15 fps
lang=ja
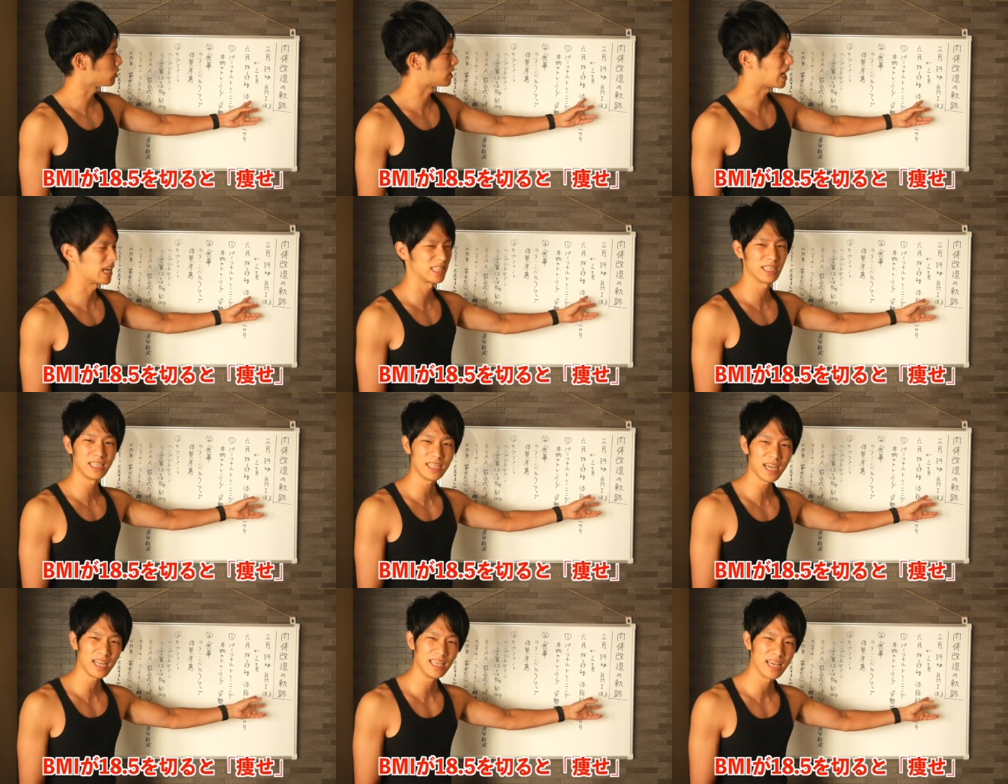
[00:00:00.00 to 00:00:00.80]
とさ
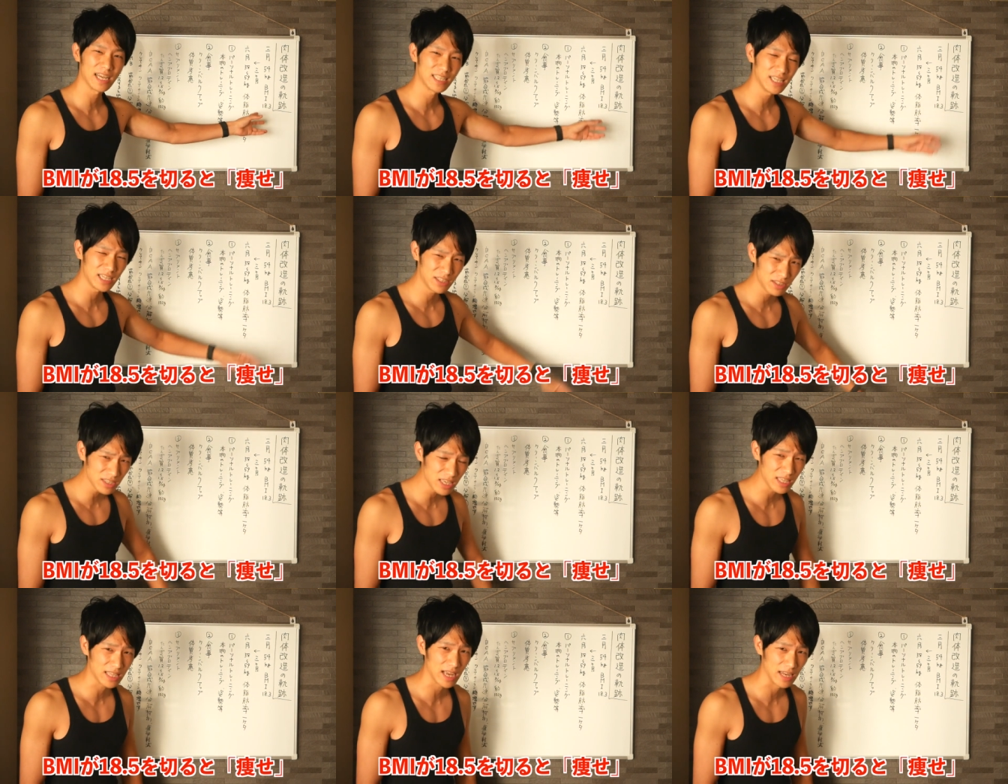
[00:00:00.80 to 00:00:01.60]
すがに痩せす
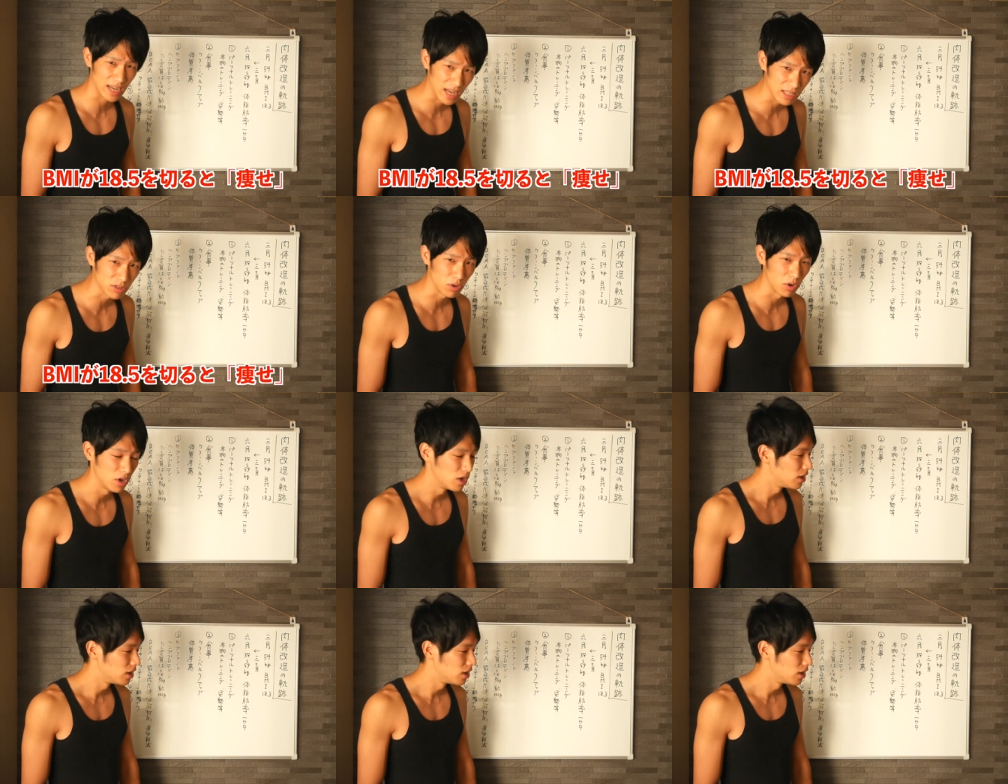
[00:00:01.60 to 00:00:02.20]
ぎたなと。